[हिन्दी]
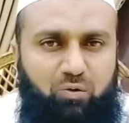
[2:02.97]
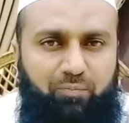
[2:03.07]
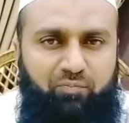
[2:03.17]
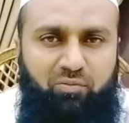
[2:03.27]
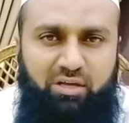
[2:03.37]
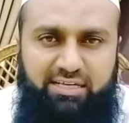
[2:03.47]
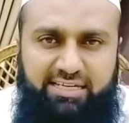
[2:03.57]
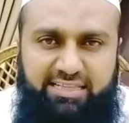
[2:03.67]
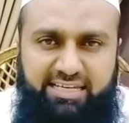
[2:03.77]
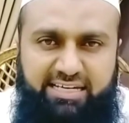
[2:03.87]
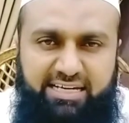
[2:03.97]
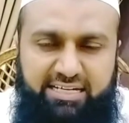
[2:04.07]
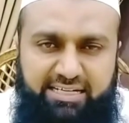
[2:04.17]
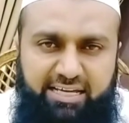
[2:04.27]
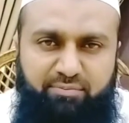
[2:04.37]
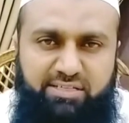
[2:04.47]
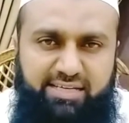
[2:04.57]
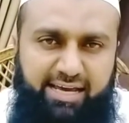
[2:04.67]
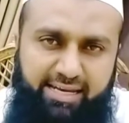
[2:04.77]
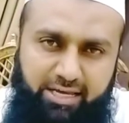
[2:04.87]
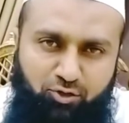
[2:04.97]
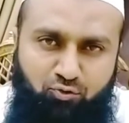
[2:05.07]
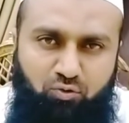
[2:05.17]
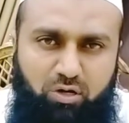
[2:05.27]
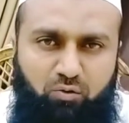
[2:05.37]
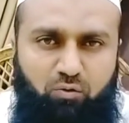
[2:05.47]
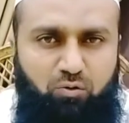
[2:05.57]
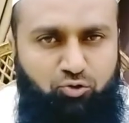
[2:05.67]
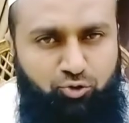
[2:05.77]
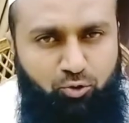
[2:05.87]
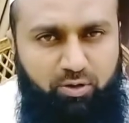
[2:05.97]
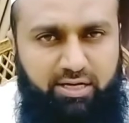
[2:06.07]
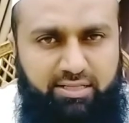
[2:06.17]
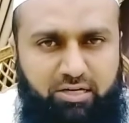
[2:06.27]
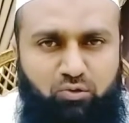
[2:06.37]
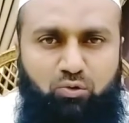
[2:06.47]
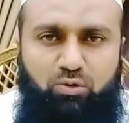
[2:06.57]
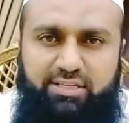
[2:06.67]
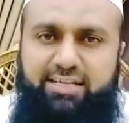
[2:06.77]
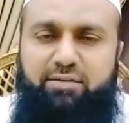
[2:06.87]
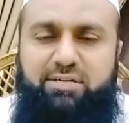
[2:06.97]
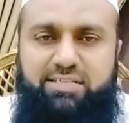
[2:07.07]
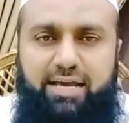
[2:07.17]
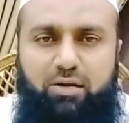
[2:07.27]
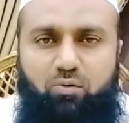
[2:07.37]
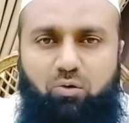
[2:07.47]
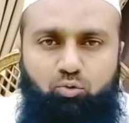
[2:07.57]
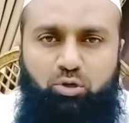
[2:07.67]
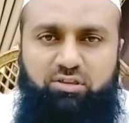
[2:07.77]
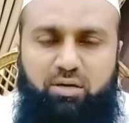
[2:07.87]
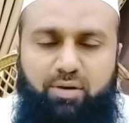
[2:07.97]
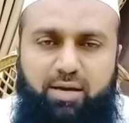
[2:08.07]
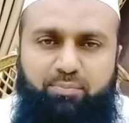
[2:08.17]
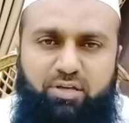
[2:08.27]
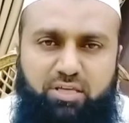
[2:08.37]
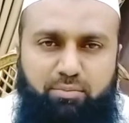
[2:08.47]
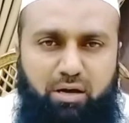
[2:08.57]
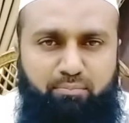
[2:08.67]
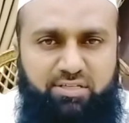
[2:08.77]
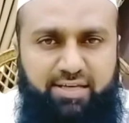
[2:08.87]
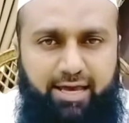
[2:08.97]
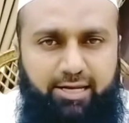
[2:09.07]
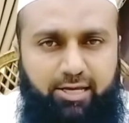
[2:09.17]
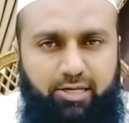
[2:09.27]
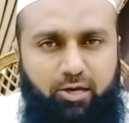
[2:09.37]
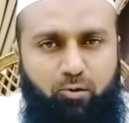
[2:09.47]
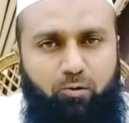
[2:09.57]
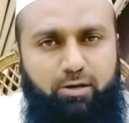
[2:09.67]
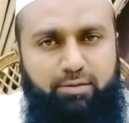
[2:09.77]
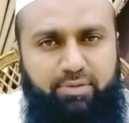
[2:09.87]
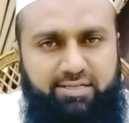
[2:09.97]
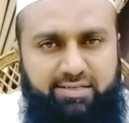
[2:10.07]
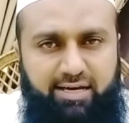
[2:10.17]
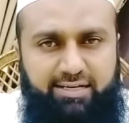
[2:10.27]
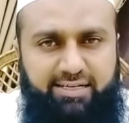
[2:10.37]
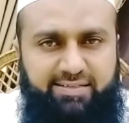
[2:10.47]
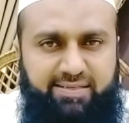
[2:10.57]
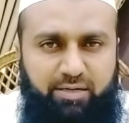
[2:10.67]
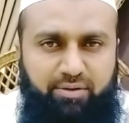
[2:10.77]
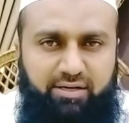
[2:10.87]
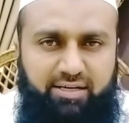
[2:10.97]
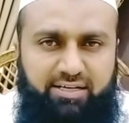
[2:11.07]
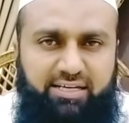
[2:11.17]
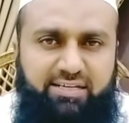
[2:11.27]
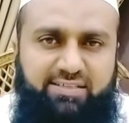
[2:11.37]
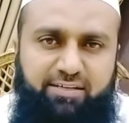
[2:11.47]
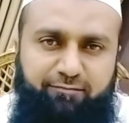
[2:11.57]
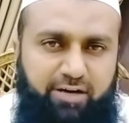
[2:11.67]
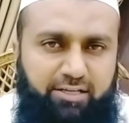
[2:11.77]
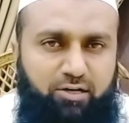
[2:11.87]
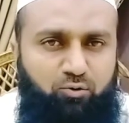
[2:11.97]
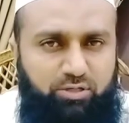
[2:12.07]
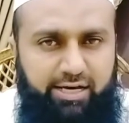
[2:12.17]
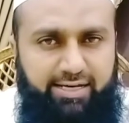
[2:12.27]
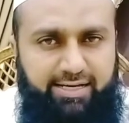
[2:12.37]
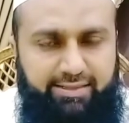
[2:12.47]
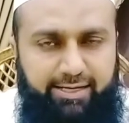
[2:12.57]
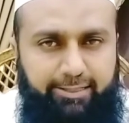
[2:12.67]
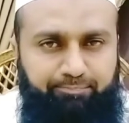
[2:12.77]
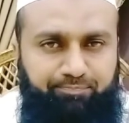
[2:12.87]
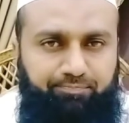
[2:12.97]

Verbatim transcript: हो या दीगर कई मसाइल हैं शुगर हो जोड़ों का दर्द हो दीगर मसाइल हो तो इन तमाम के तमाम मसाइल के लिए रोगन बलसान का इस्तेमाल करके इससे फ़ायदा उठाया जाता है